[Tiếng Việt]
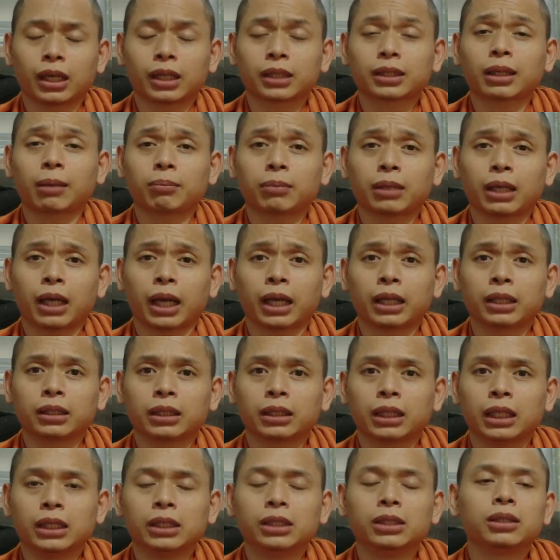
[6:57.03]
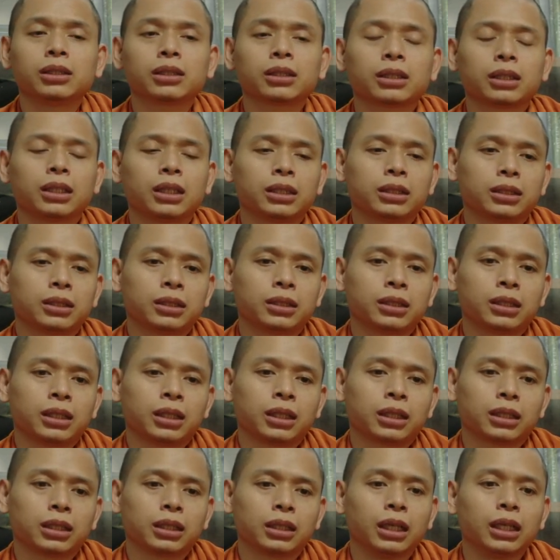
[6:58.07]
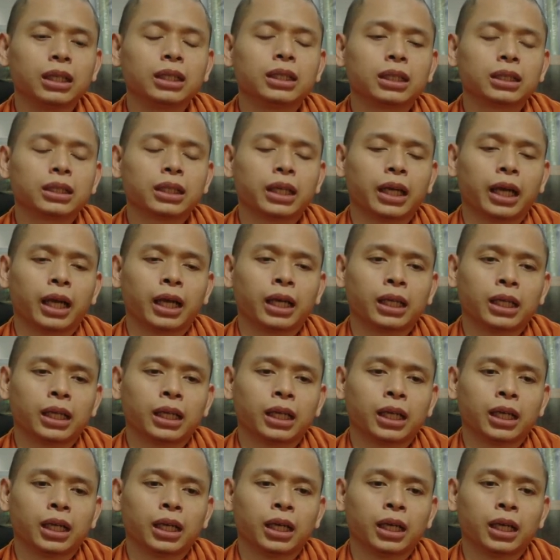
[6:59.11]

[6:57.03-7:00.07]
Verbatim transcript: cái tâm ngài ngài hướng đến nghĩ đến ngài à,